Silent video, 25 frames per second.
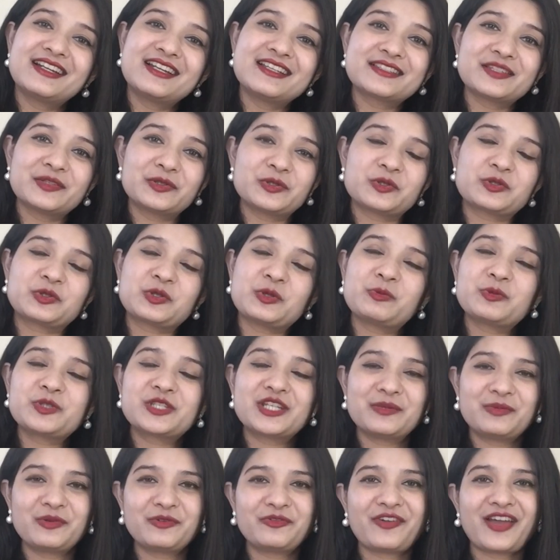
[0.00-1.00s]
करने से दोस्तों
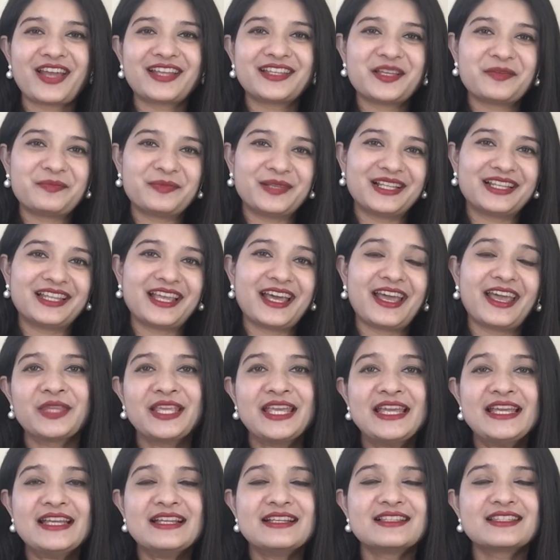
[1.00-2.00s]
मुझे भी फ़ायदा मिलता है
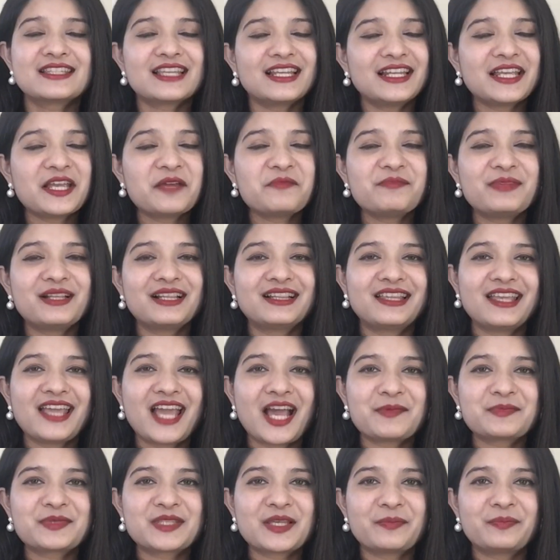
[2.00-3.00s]
चलिए मिलते
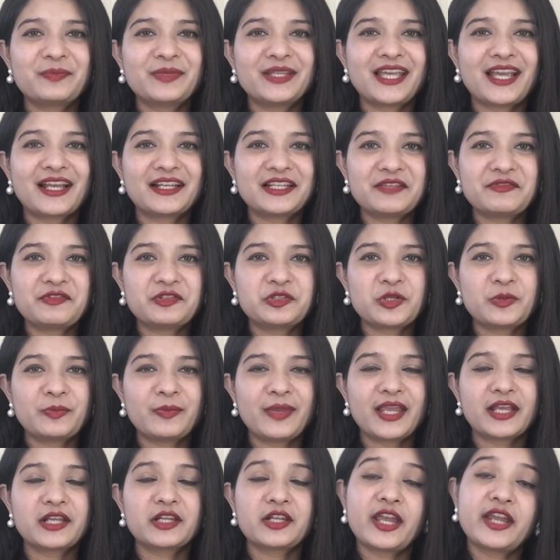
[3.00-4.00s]
हैं आपसे अपनी अगली वीडियो
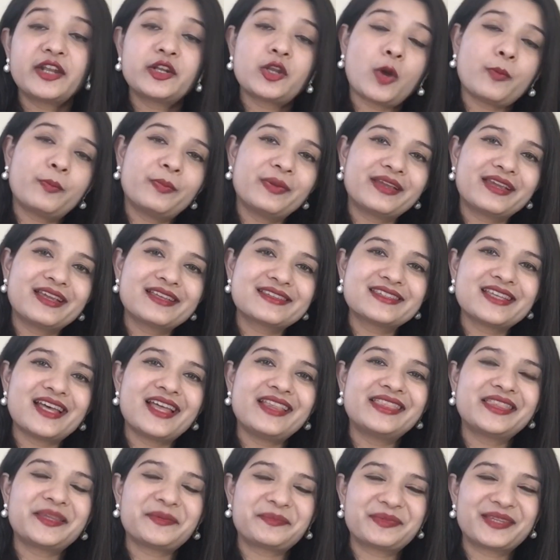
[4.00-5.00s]
में एक नए टॉपिक के
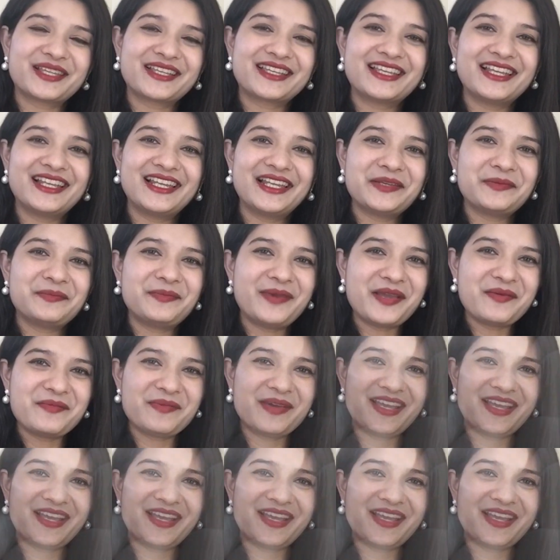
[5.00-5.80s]
साथ तब तक के लिए बाय